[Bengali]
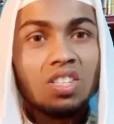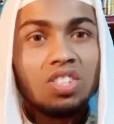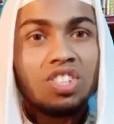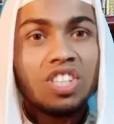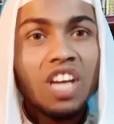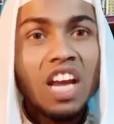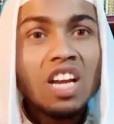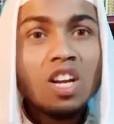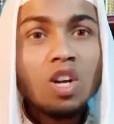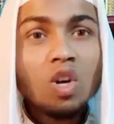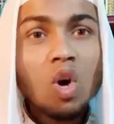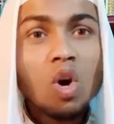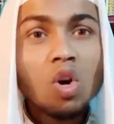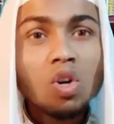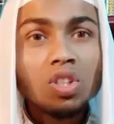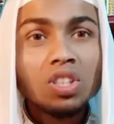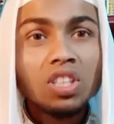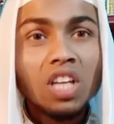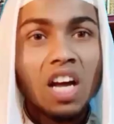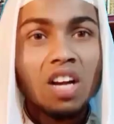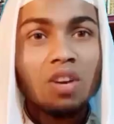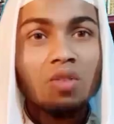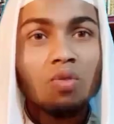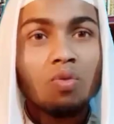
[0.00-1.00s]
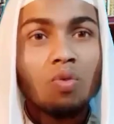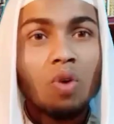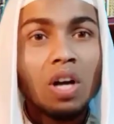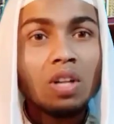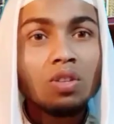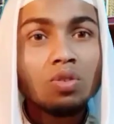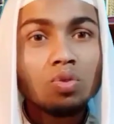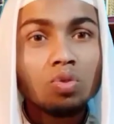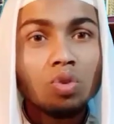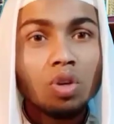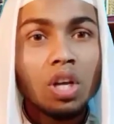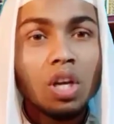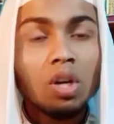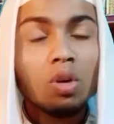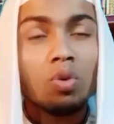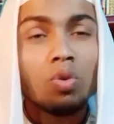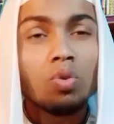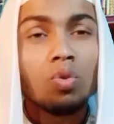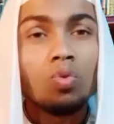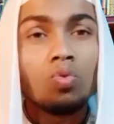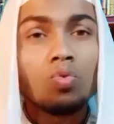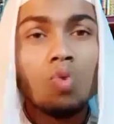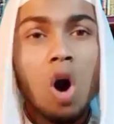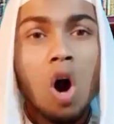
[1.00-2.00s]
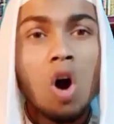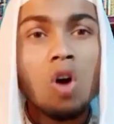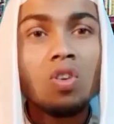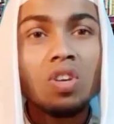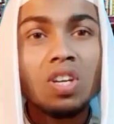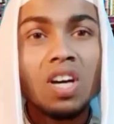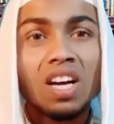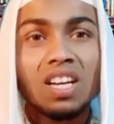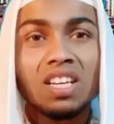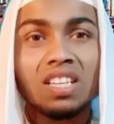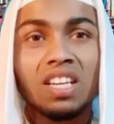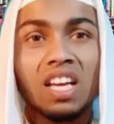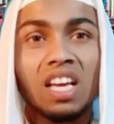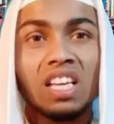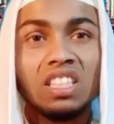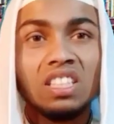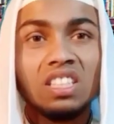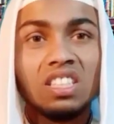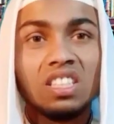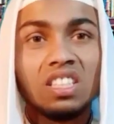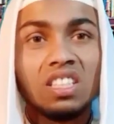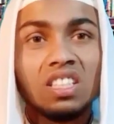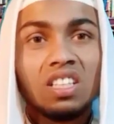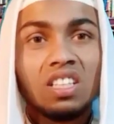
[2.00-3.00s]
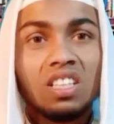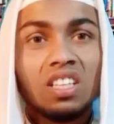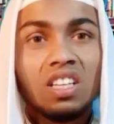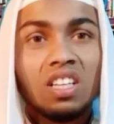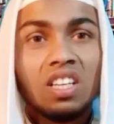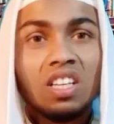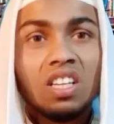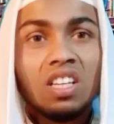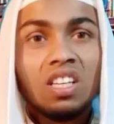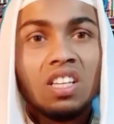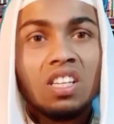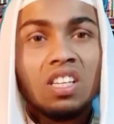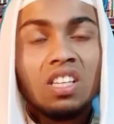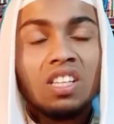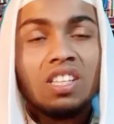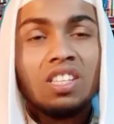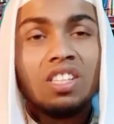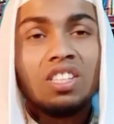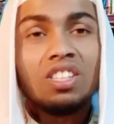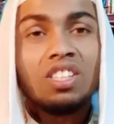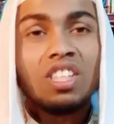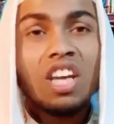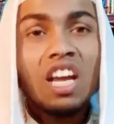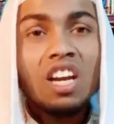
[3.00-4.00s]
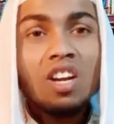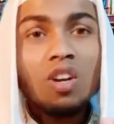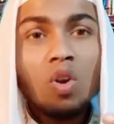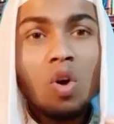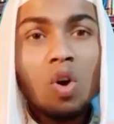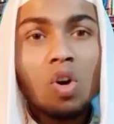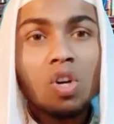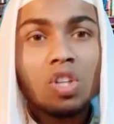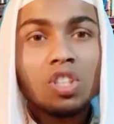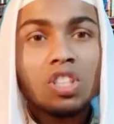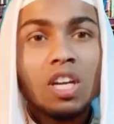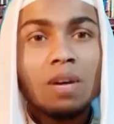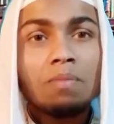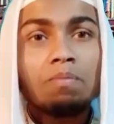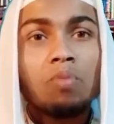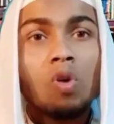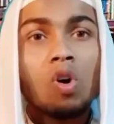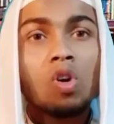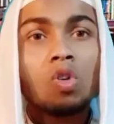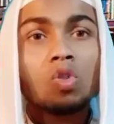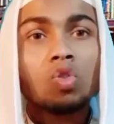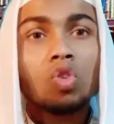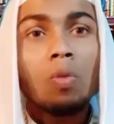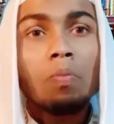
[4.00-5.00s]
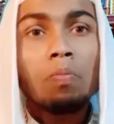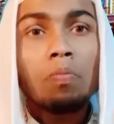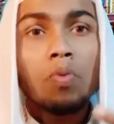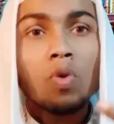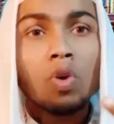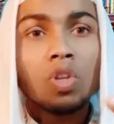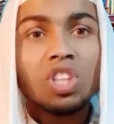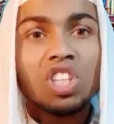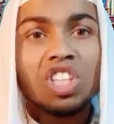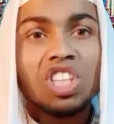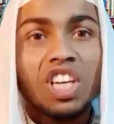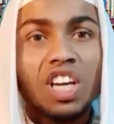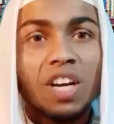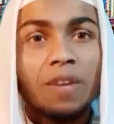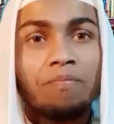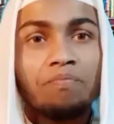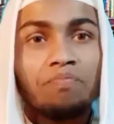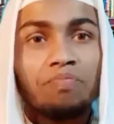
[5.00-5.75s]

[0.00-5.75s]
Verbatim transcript: যেই লোকটার অন্তরে কোনো অহংকার নেই যেই লোকটা বক্তব্য দিয়ে